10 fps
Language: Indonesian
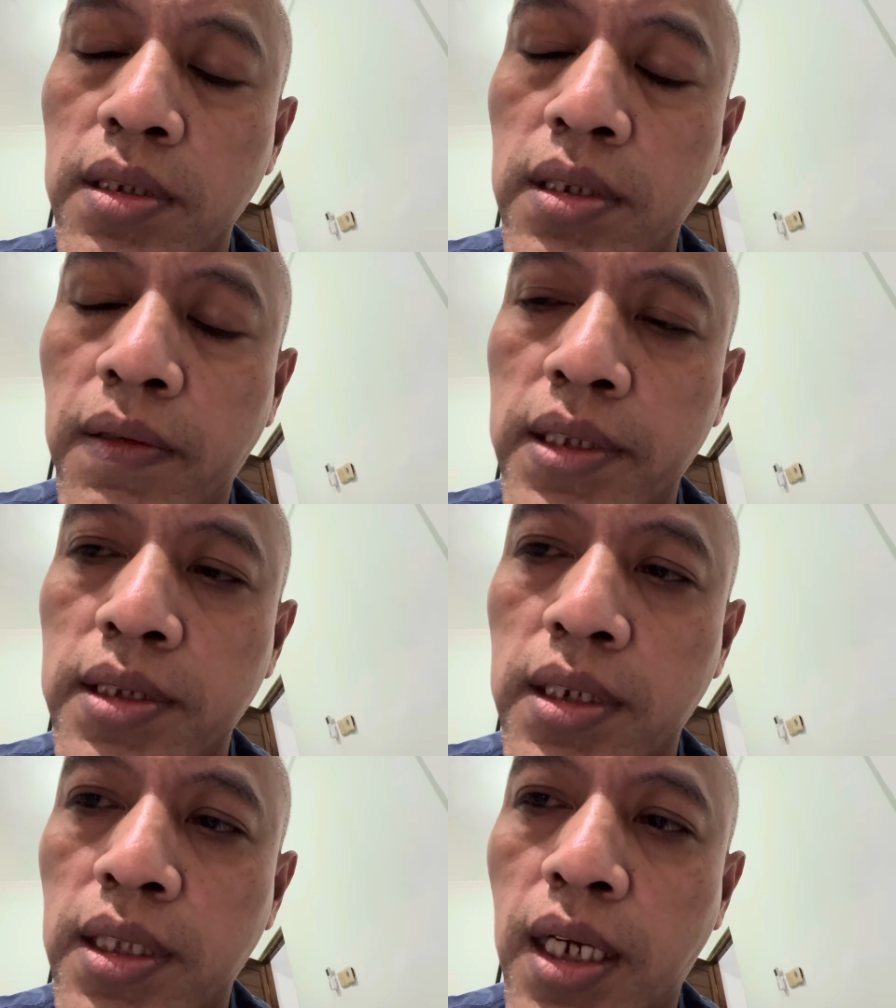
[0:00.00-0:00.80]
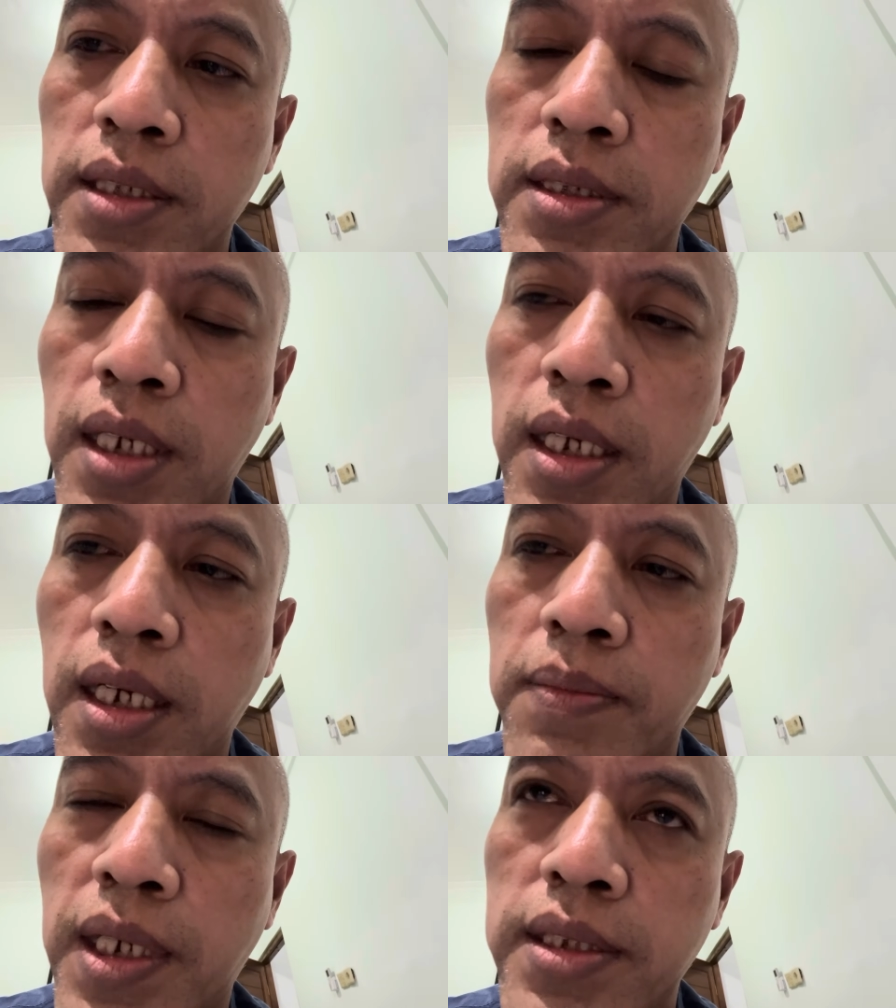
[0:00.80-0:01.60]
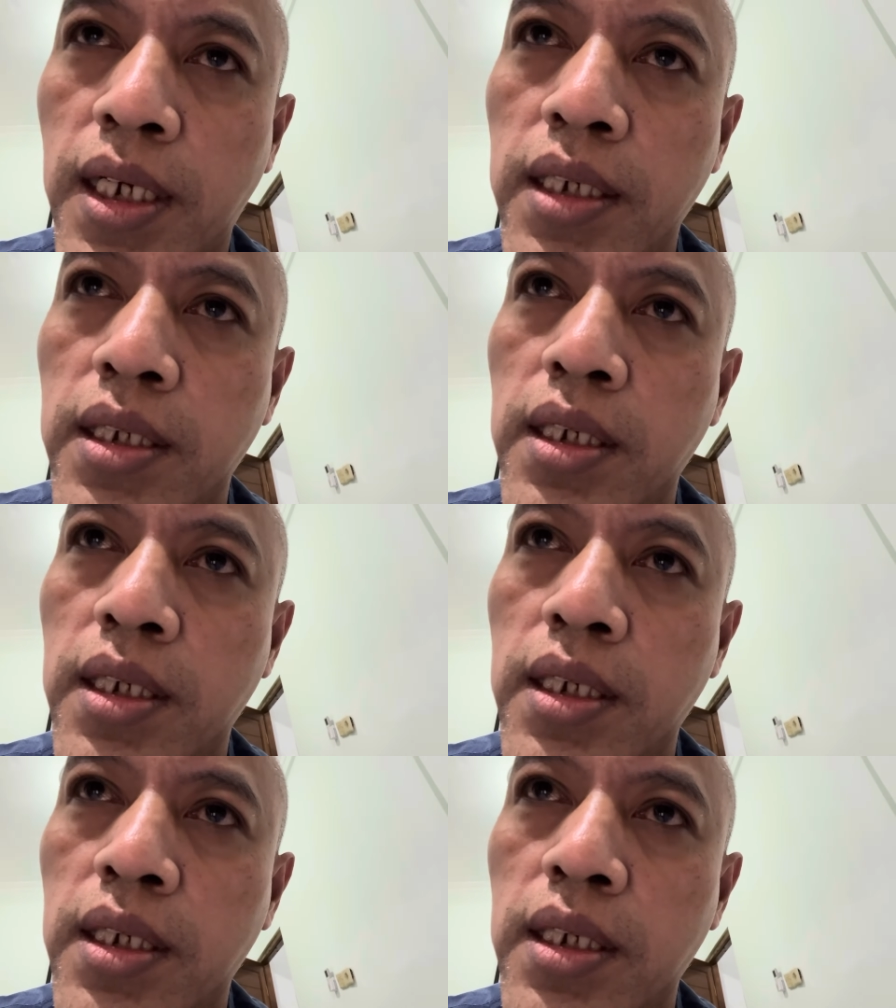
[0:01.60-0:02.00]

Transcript: lewat cerita sejarah yang panjang